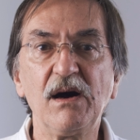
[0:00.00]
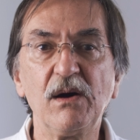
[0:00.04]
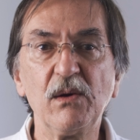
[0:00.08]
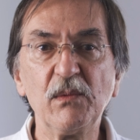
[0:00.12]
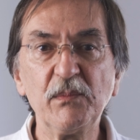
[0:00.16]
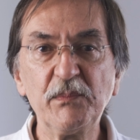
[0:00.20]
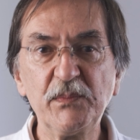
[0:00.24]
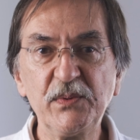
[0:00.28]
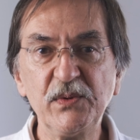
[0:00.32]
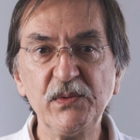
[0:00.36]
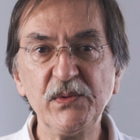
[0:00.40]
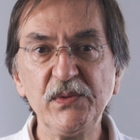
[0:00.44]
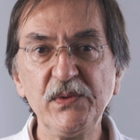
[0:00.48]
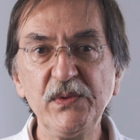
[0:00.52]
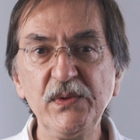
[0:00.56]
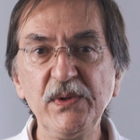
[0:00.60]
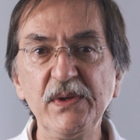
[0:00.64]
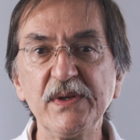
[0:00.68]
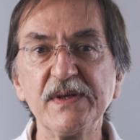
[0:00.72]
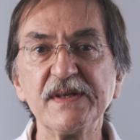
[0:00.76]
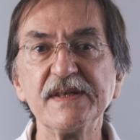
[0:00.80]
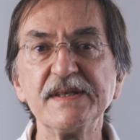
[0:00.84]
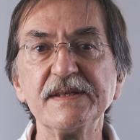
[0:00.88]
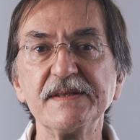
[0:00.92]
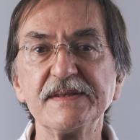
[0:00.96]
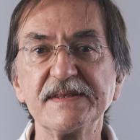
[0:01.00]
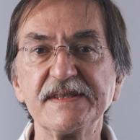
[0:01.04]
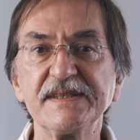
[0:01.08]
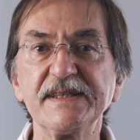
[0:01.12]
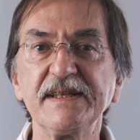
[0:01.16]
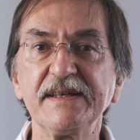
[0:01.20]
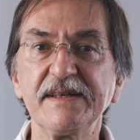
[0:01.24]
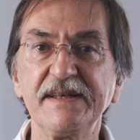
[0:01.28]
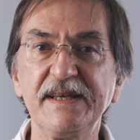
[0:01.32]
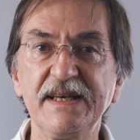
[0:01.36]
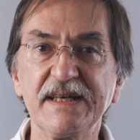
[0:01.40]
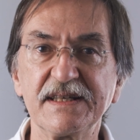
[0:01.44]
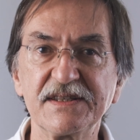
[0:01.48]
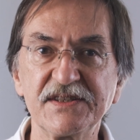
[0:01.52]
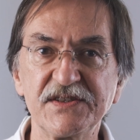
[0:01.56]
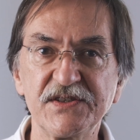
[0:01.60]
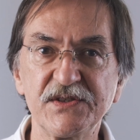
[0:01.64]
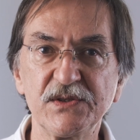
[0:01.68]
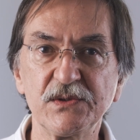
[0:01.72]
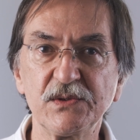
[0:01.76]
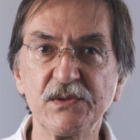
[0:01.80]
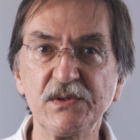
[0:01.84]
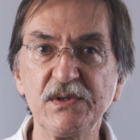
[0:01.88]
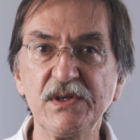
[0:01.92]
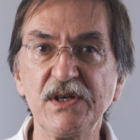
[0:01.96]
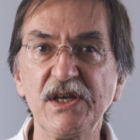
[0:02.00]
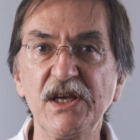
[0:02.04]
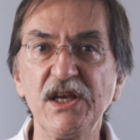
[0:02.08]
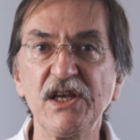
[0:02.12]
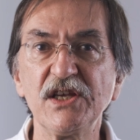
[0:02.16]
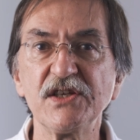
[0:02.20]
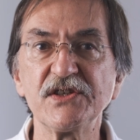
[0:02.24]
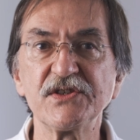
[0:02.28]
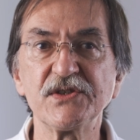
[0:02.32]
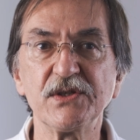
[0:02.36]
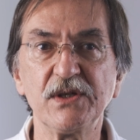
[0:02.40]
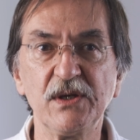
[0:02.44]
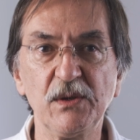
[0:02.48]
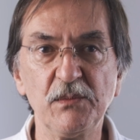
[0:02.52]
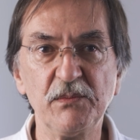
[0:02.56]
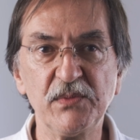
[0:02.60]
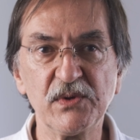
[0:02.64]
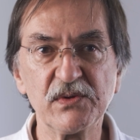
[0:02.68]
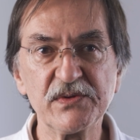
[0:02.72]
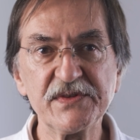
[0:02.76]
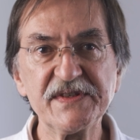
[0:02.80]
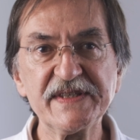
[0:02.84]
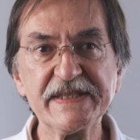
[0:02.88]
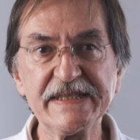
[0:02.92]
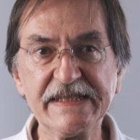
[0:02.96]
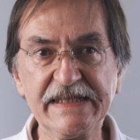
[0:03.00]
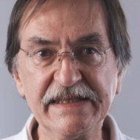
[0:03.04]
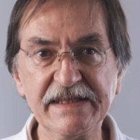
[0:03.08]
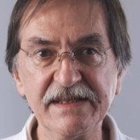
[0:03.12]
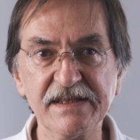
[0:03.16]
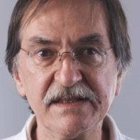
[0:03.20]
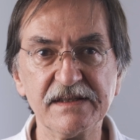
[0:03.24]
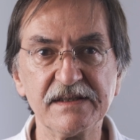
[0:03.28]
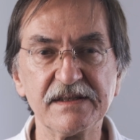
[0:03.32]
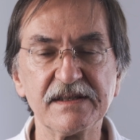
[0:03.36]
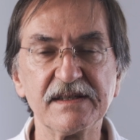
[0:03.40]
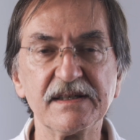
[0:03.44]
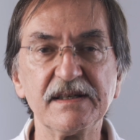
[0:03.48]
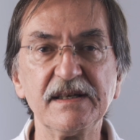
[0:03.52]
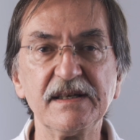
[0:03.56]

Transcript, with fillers: En plus, ces réactions sont un bon signe.